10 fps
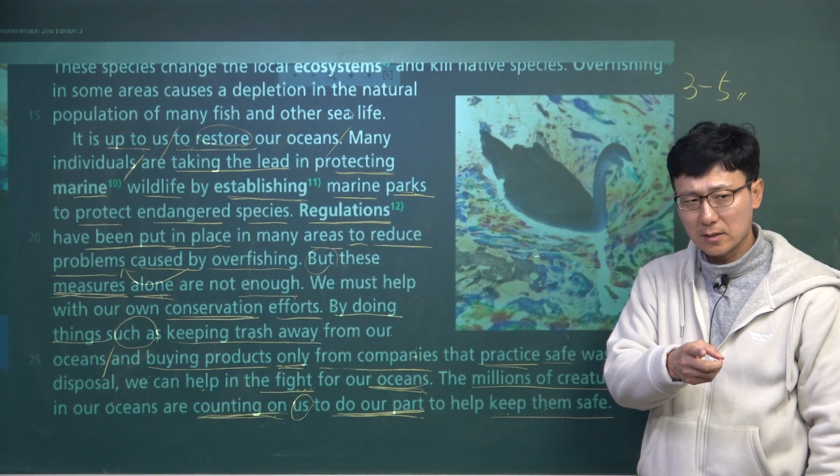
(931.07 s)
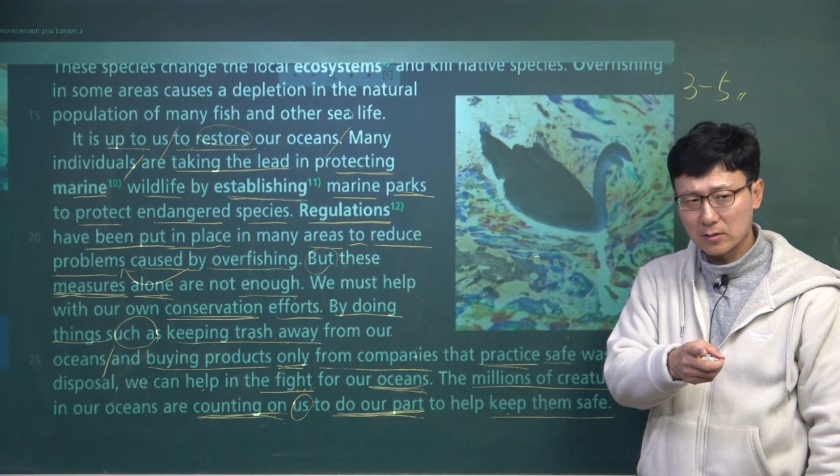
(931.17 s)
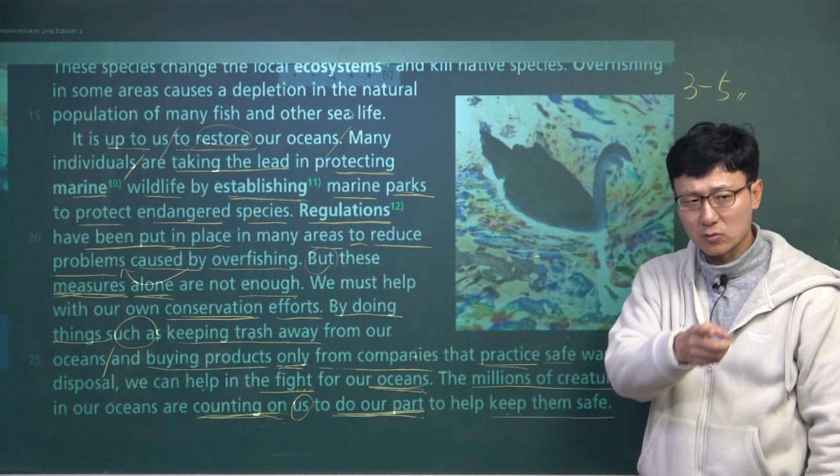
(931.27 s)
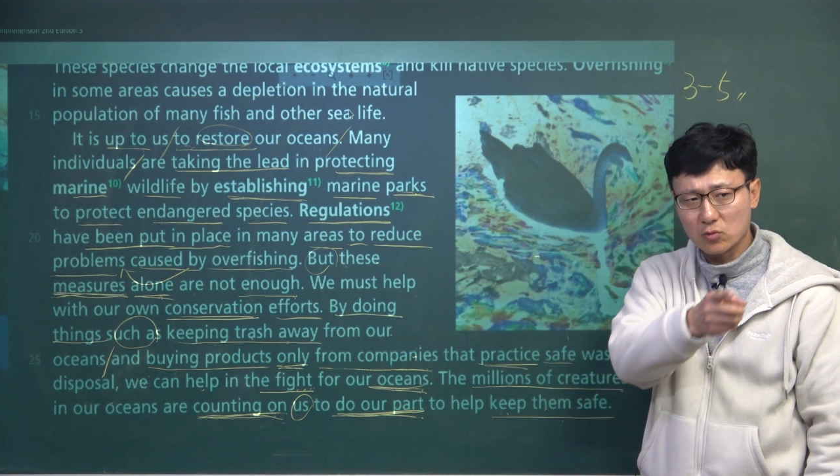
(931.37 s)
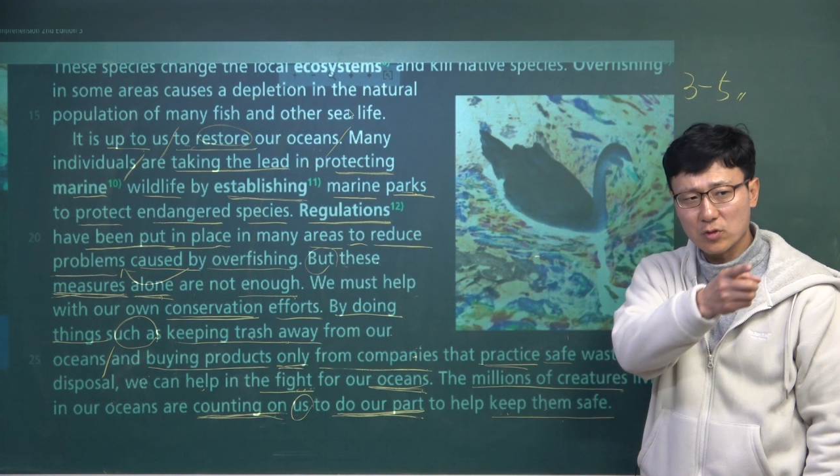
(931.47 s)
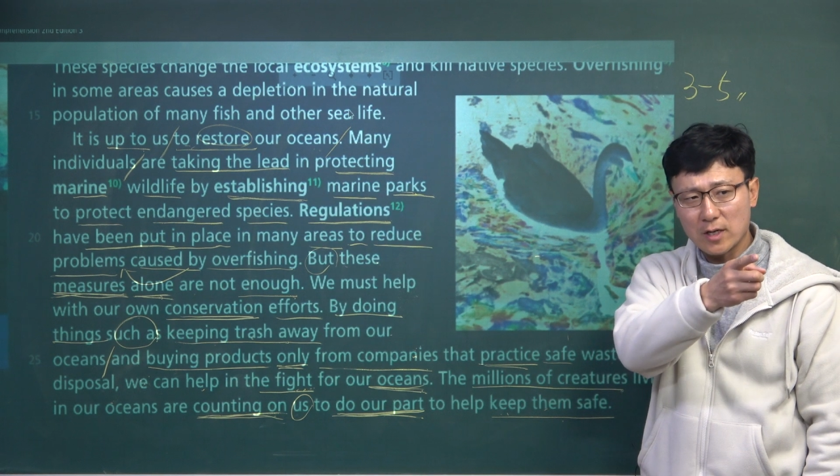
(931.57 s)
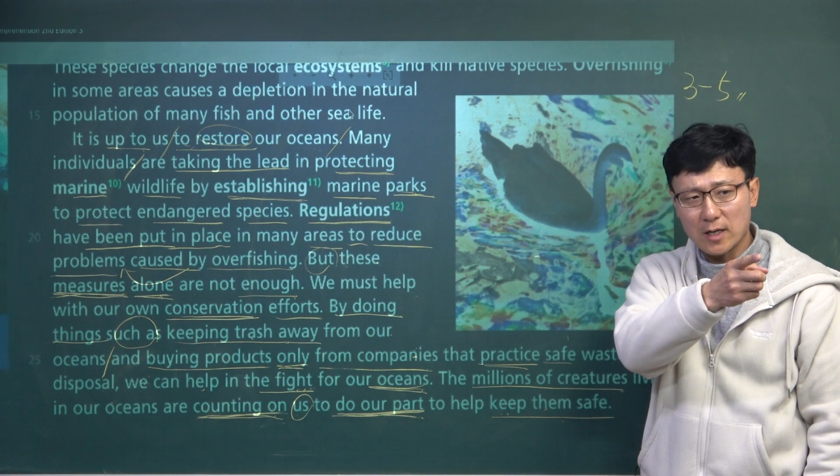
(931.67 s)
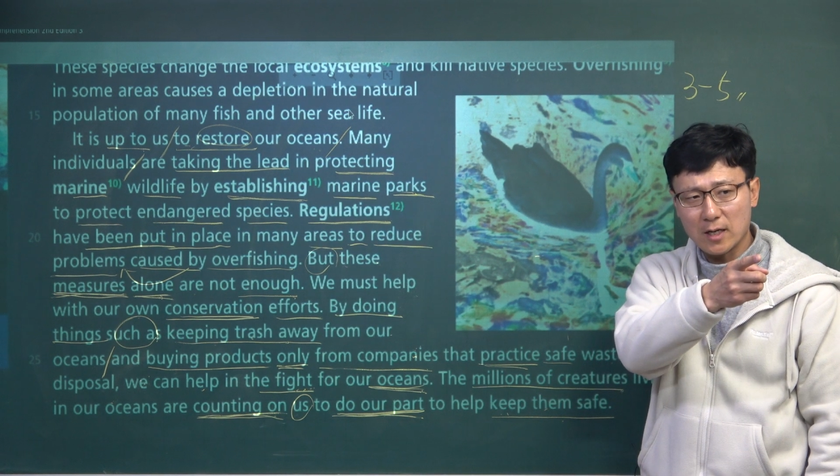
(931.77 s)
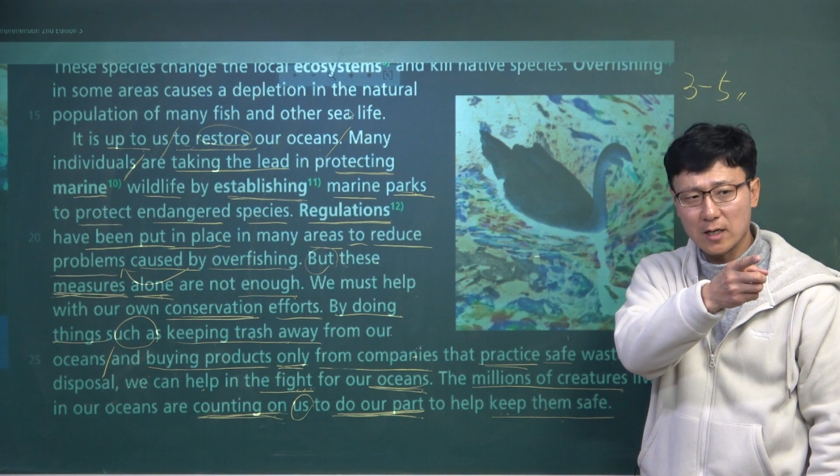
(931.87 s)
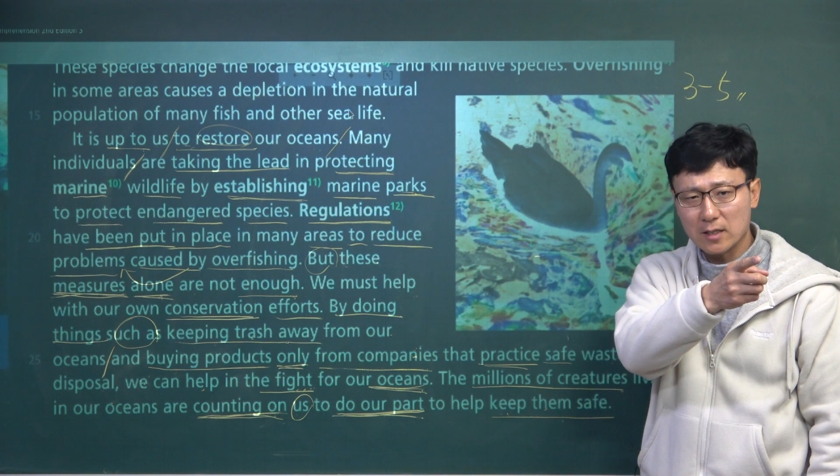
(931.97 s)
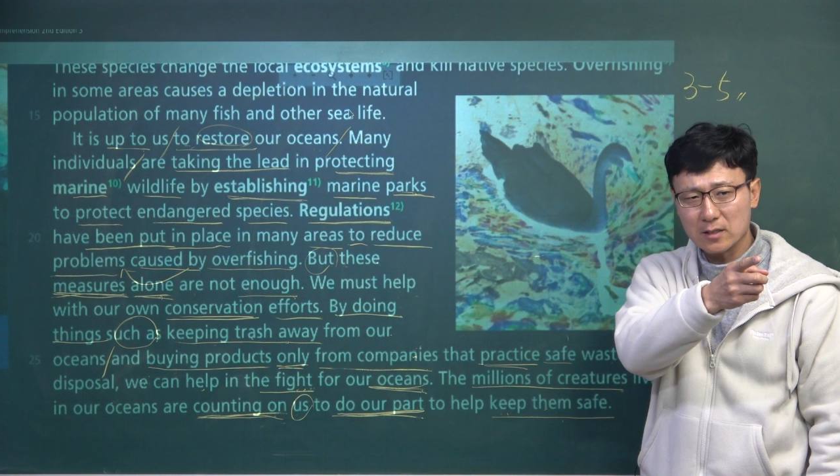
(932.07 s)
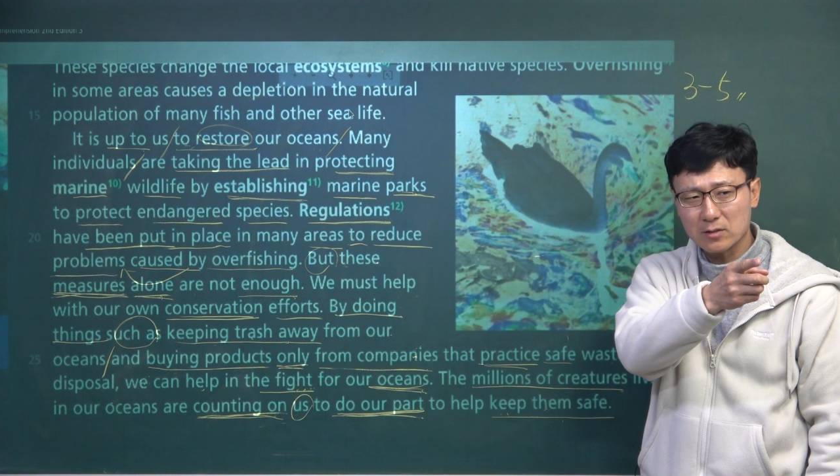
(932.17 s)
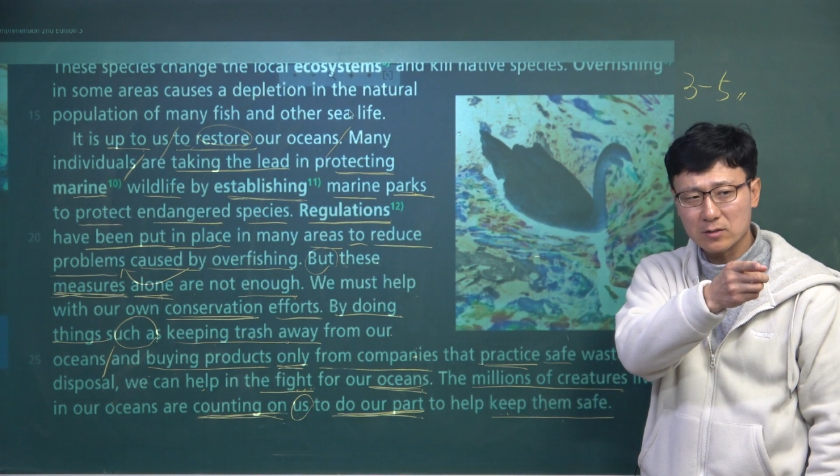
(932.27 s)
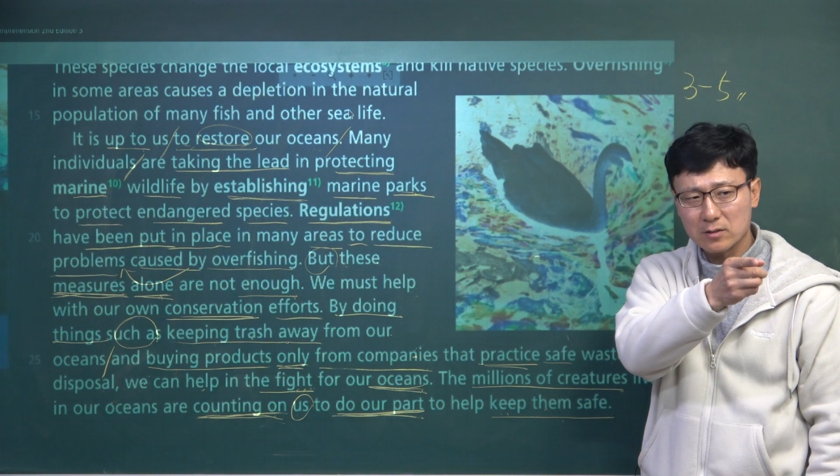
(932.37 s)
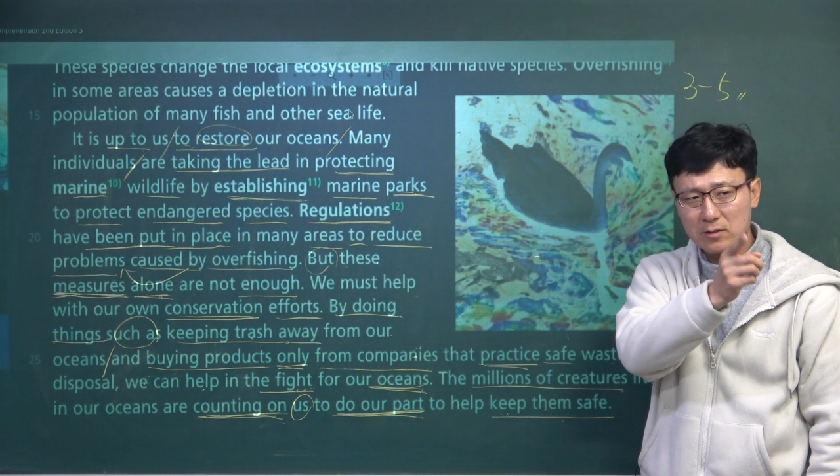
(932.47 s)
누구야?
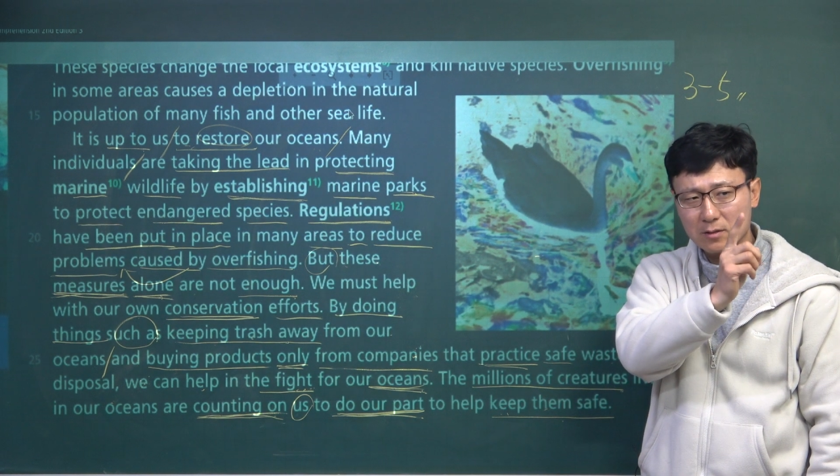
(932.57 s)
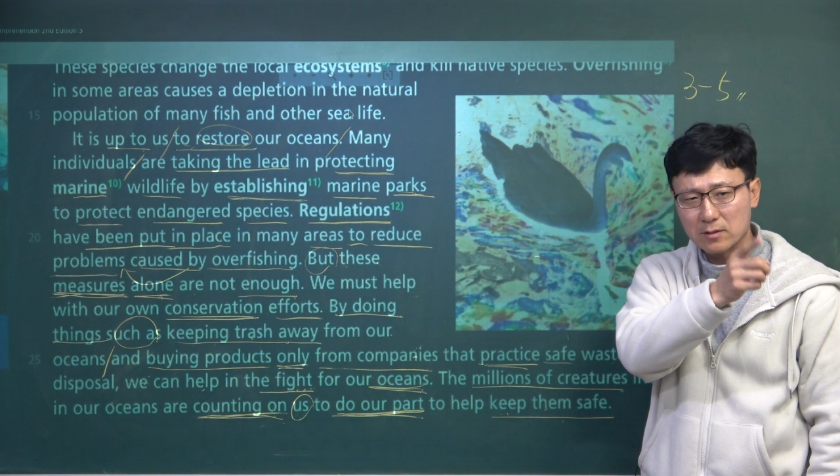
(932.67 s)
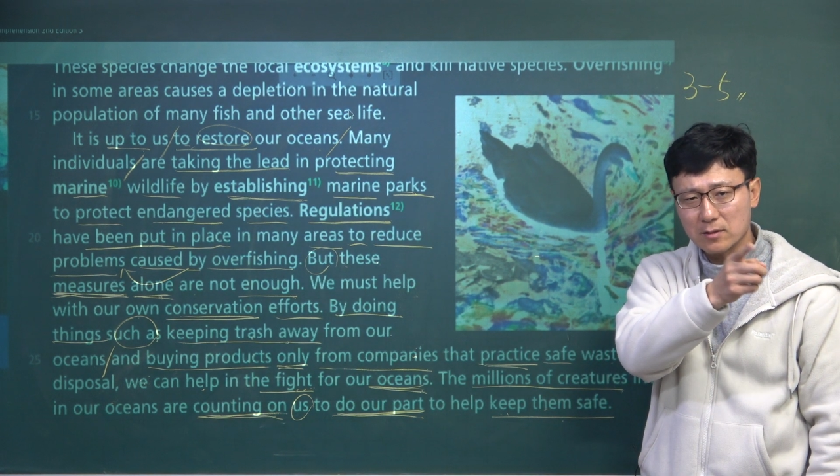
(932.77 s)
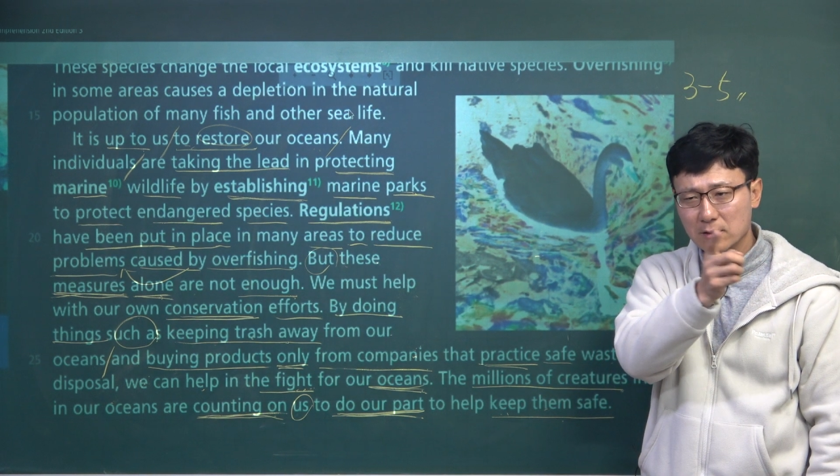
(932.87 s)
쌤 아니에요?